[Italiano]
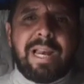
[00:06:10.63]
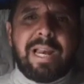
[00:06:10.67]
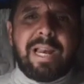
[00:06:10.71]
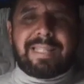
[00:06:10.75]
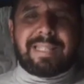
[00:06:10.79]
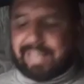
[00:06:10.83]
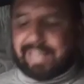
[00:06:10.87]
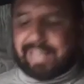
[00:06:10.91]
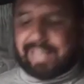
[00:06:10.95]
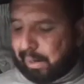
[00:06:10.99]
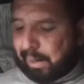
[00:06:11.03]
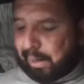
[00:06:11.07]

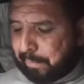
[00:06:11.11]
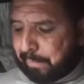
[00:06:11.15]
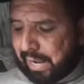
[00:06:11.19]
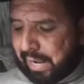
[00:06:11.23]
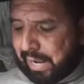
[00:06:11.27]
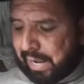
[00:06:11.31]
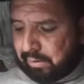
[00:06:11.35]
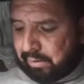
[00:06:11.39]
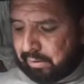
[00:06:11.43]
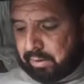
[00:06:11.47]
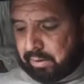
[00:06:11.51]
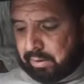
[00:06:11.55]

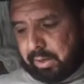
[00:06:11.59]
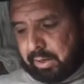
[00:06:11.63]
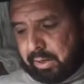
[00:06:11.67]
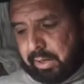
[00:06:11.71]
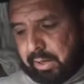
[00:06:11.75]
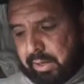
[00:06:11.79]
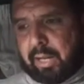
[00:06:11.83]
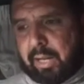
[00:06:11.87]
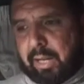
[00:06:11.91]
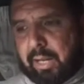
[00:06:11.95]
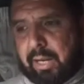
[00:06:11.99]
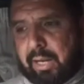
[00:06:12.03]
serpente
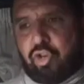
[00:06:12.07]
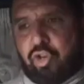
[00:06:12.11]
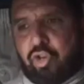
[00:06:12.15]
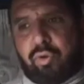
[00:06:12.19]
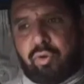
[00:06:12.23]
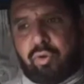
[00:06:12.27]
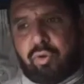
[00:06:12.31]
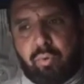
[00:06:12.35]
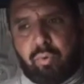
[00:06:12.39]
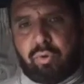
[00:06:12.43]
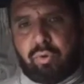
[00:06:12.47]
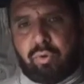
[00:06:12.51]
che
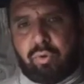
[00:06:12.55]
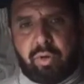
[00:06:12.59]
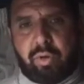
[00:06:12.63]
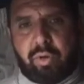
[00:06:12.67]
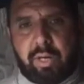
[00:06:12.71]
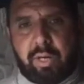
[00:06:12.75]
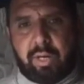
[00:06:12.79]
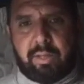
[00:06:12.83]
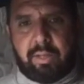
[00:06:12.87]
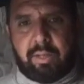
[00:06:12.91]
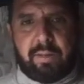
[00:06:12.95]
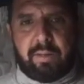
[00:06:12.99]
Gesù lo
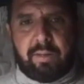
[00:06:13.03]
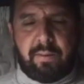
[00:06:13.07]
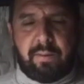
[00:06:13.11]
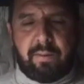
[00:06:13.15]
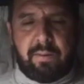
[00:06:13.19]
sgridi.